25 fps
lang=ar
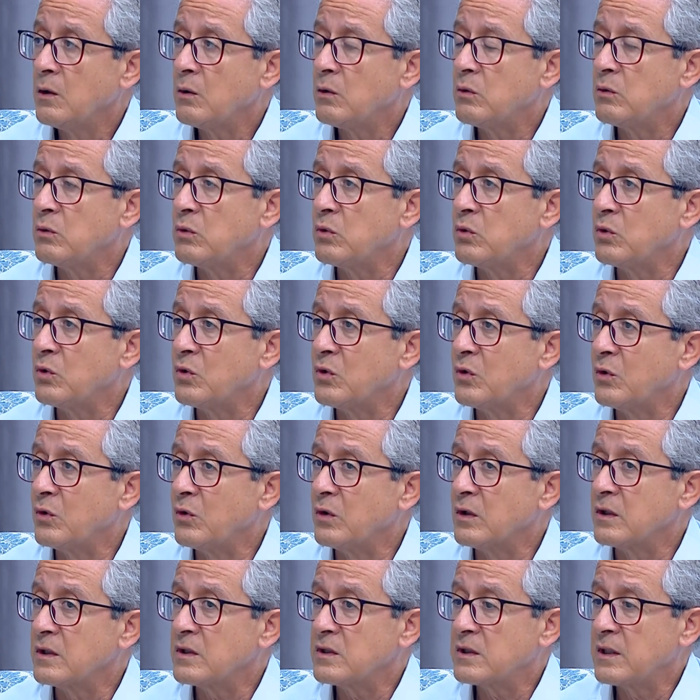
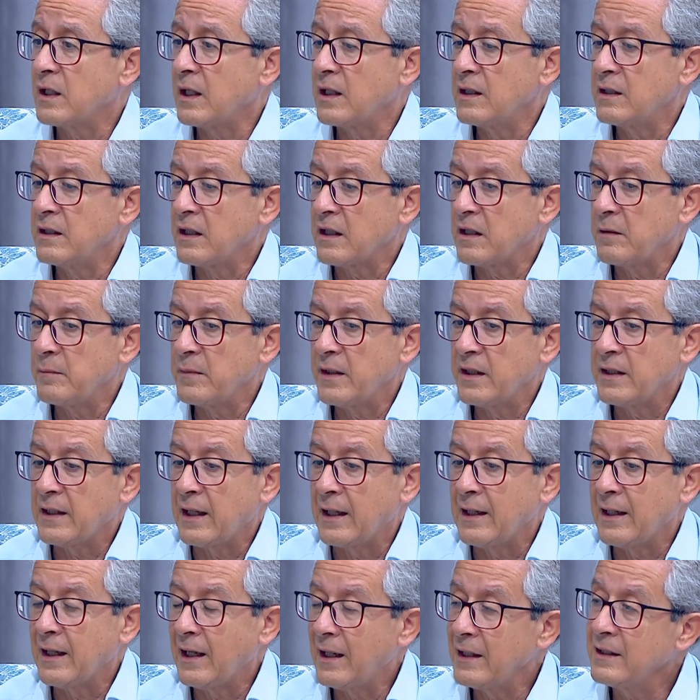واشتغلنا كمان
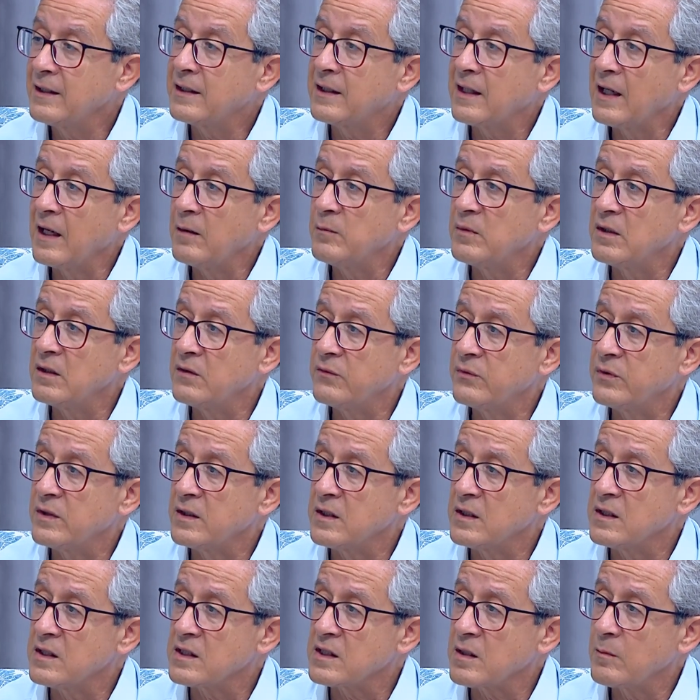على حي كامل
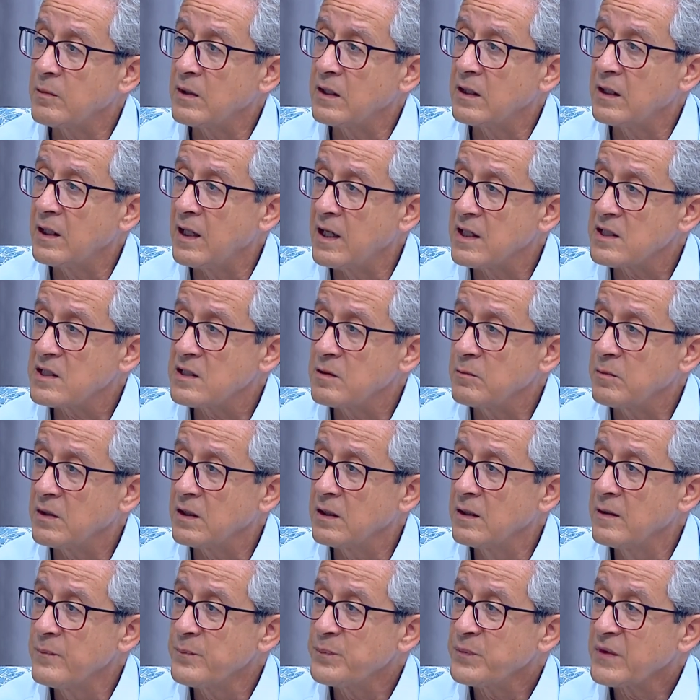في جبل الهاشمي
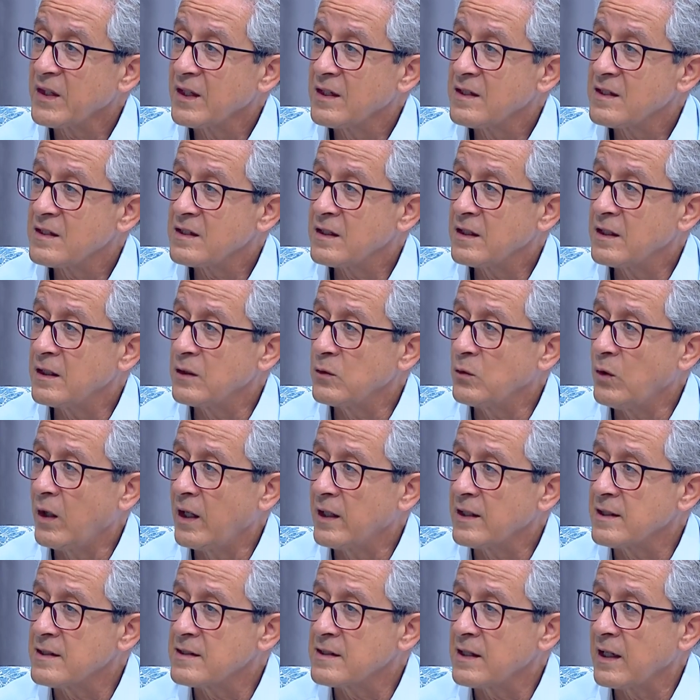اللي هو
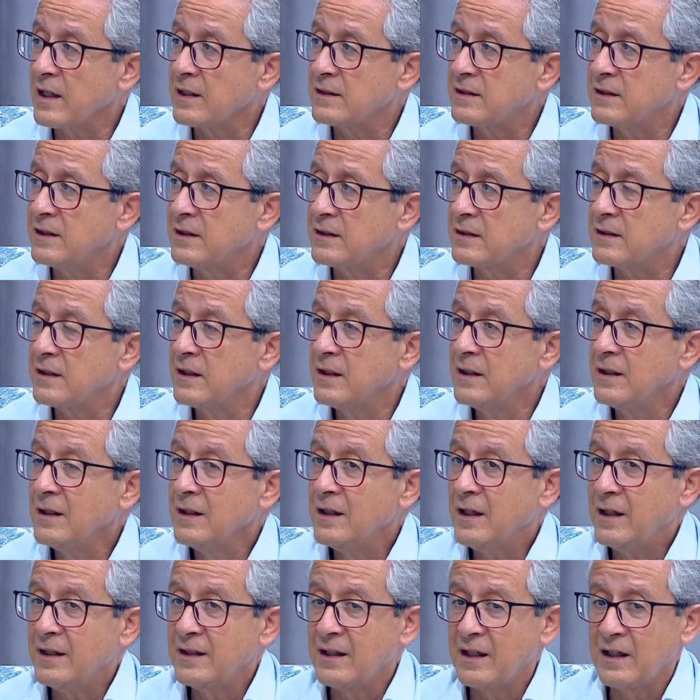حي الزغاتيت
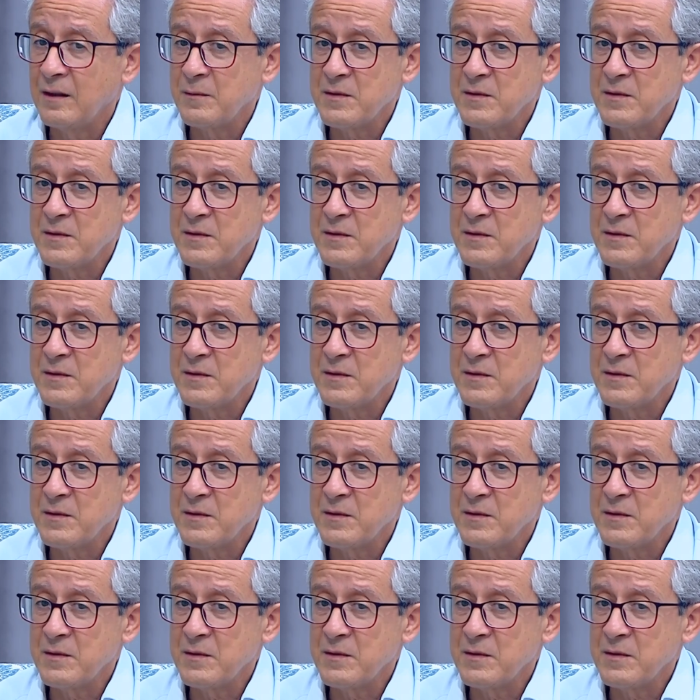احنا لا